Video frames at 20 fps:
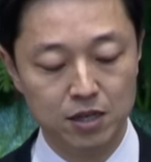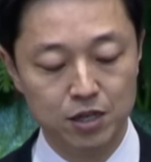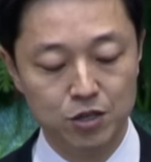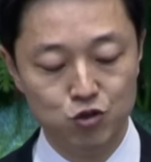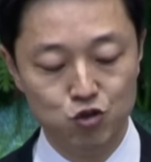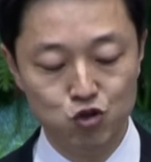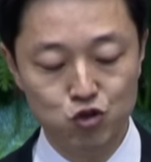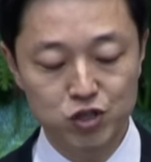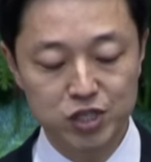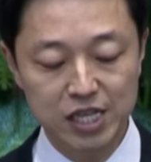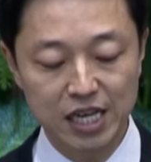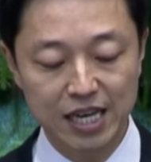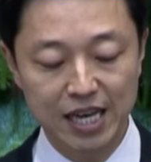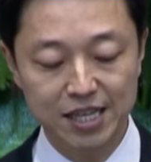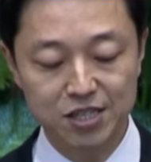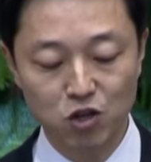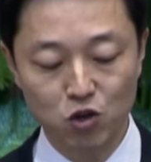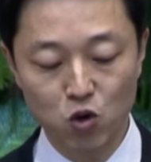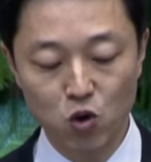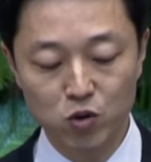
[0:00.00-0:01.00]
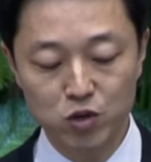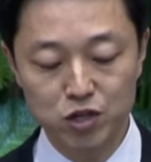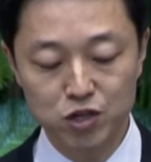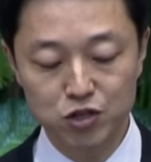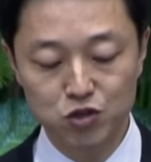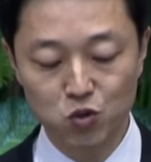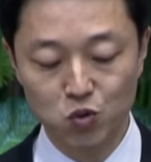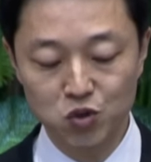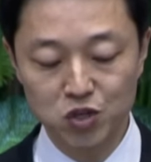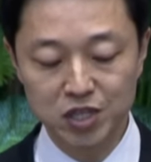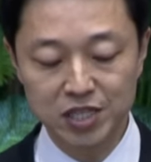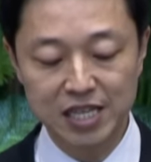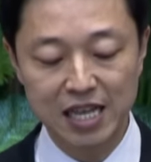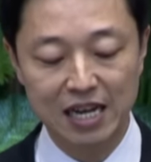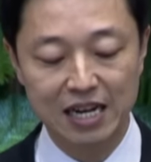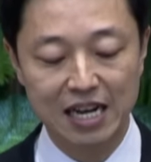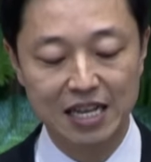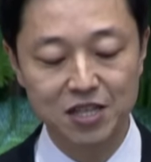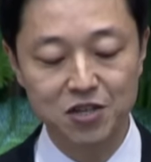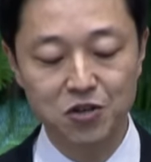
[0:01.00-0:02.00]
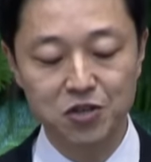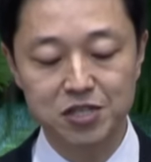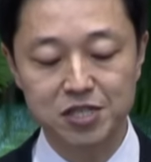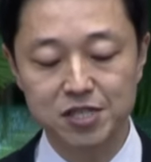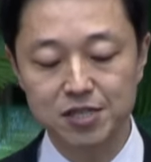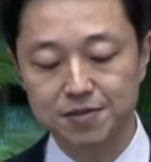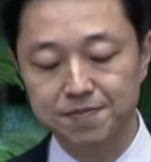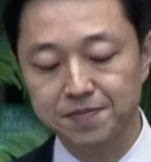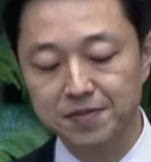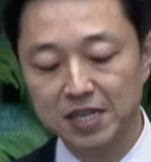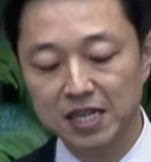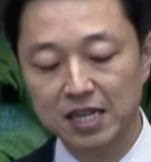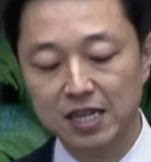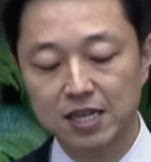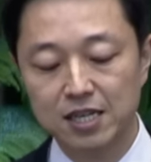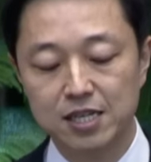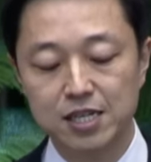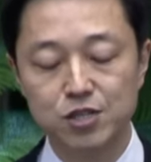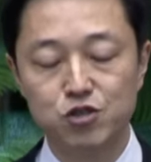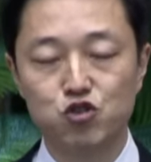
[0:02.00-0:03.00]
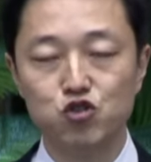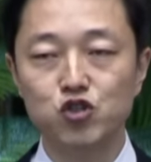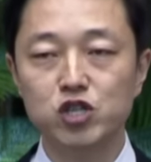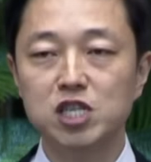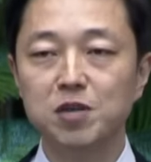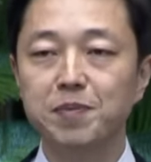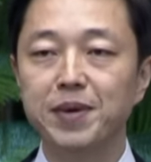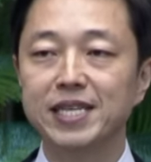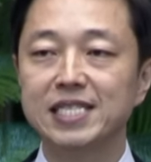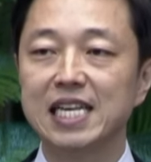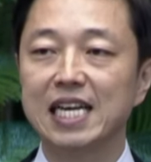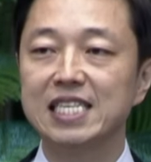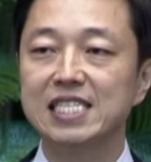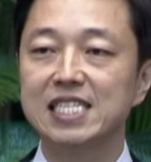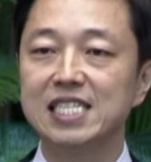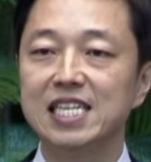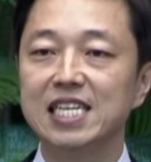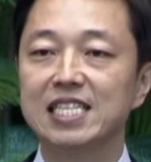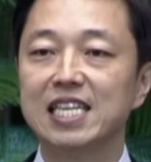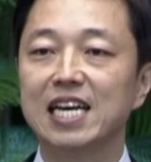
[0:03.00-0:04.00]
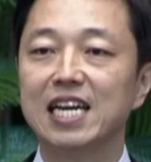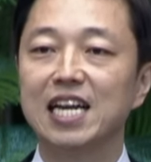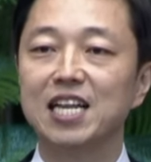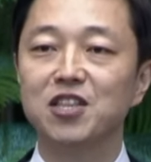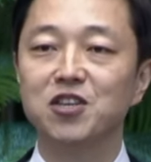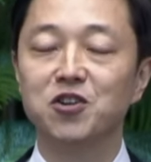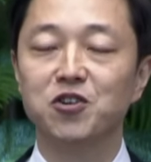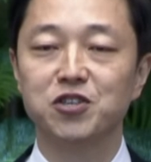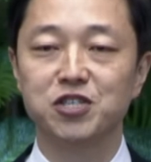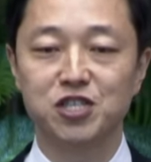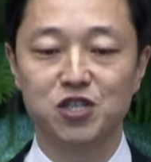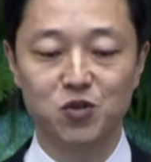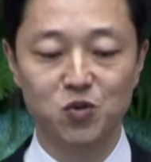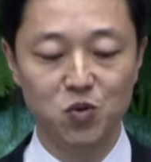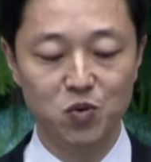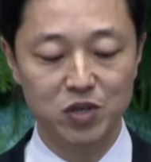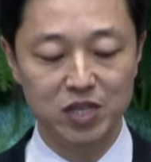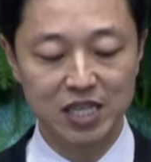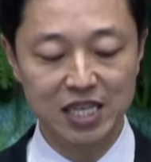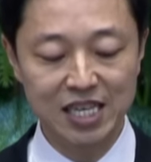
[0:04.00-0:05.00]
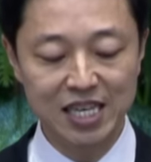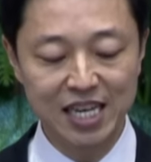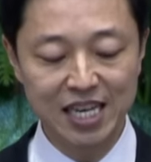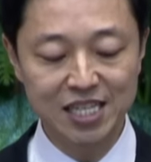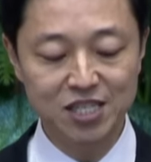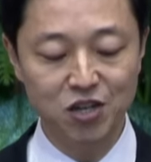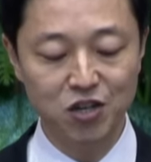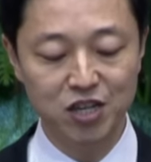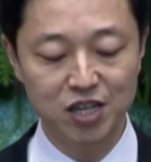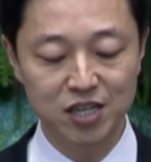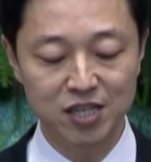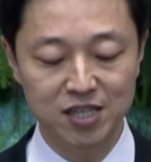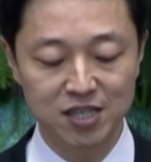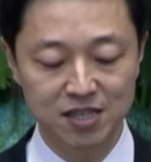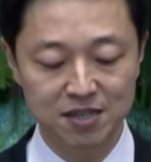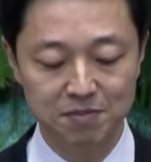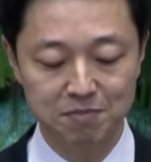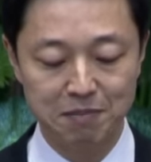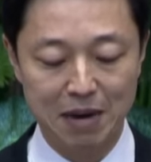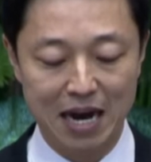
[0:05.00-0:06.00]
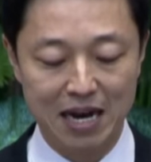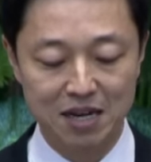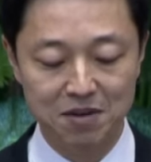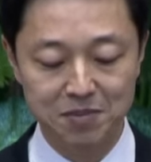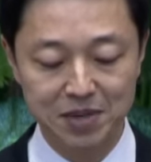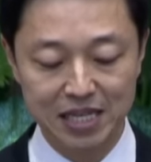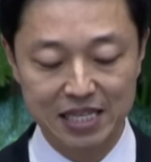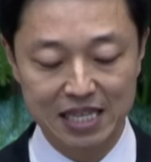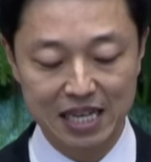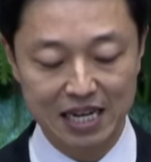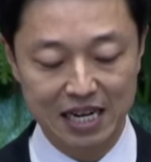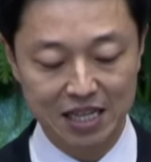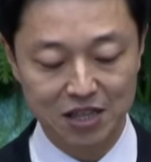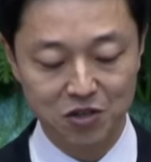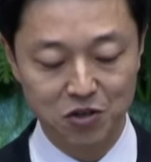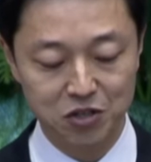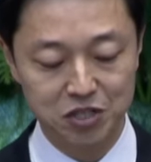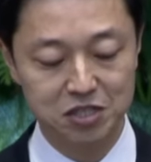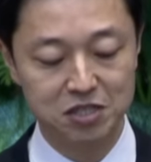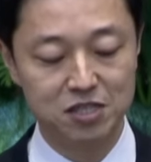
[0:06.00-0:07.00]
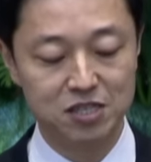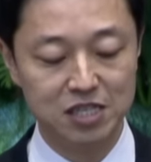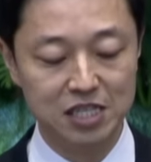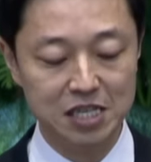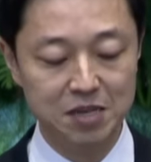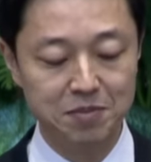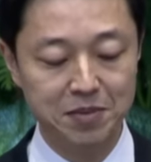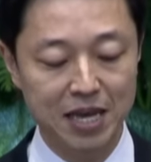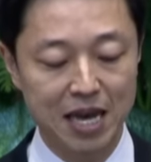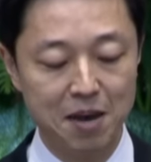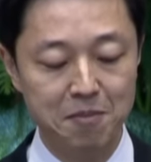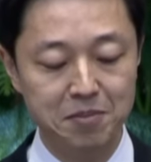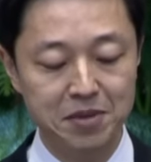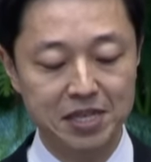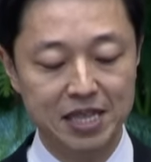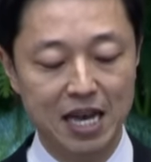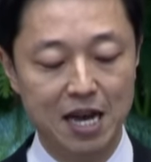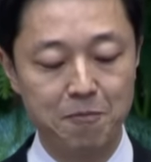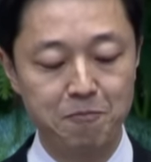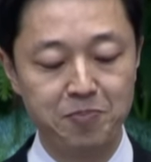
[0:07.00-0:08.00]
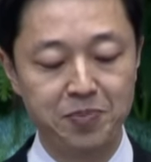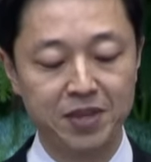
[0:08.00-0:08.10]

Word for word: 육체의 정욕을 좇는다라는 것은 그 중심에 자신이 있다라는 것이고 이기적인 마음이 있다라는 것을 의미합니다.